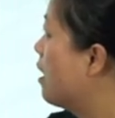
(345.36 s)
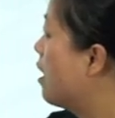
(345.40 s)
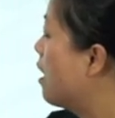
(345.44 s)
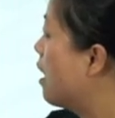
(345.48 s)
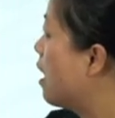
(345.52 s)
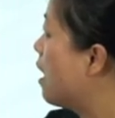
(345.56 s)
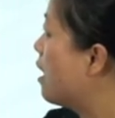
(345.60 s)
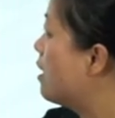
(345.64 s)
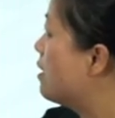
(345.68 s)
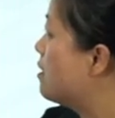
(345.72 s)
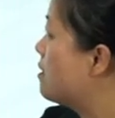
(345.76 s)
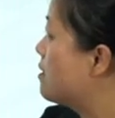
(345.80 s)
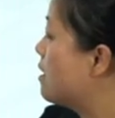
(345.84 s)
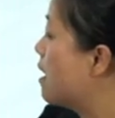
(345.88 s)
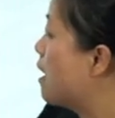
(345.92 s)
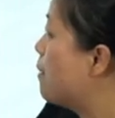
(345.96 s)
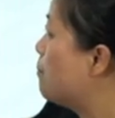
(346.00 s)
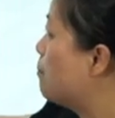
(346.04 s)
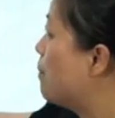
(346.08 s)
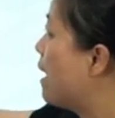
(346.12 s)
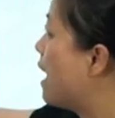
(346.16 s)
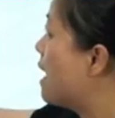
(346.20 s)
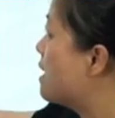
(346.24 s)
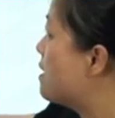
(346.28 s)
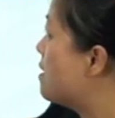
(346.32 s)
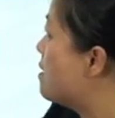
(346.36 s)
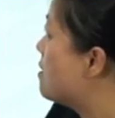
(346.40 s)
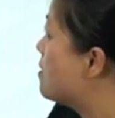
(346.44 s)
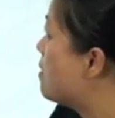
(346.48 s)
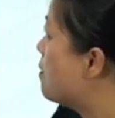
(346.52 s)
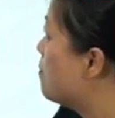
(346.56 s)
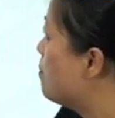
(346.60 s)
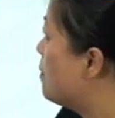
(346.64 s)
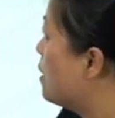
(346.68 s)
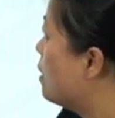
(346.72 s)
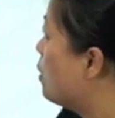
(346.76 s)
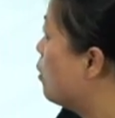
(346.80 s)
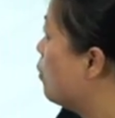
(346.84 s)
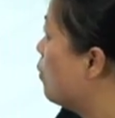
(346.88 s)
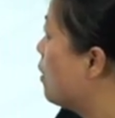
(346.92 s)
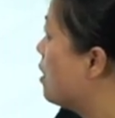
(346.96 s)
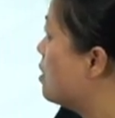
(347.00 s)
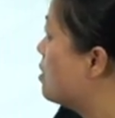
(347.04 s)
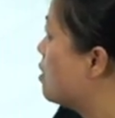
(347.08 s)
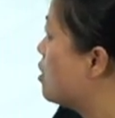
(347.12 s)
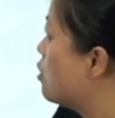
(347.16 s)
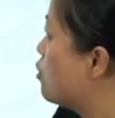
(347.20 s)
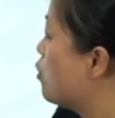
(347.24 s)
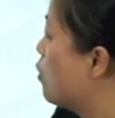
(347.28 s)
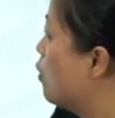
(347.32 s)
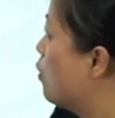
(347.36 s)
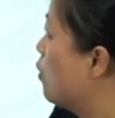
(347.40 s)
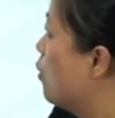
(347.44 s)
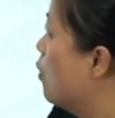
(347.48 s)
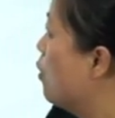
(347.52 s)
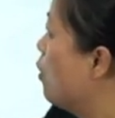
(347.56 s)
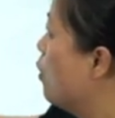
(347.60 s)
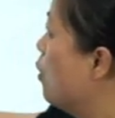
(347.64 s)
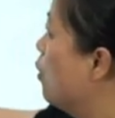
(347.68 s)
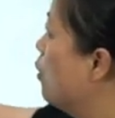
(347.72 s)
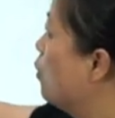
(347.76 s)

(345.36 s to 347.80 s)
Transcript: 而在帕金森病的患者中，